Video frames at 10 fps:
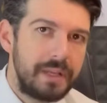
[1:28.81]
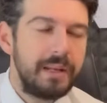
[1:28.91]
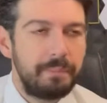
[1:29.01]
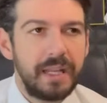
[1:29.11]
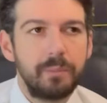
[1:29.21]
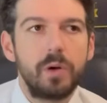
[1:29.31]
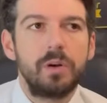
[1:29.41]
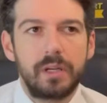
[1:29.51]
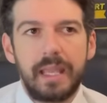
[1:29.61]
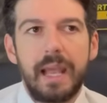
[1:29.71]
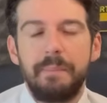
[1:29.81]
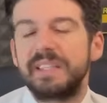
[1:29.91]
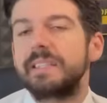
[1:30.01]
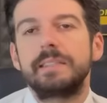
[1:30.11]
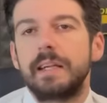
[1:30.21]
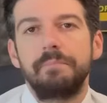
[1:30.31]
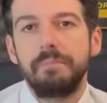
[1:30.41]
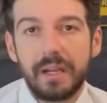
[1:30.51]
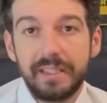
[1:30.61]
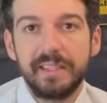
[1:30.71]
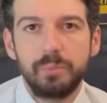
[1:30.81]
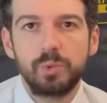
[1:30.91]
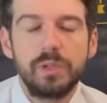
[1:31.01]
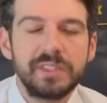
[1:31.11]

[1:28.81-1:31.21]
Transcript: il primo che è abbastanza risaputo,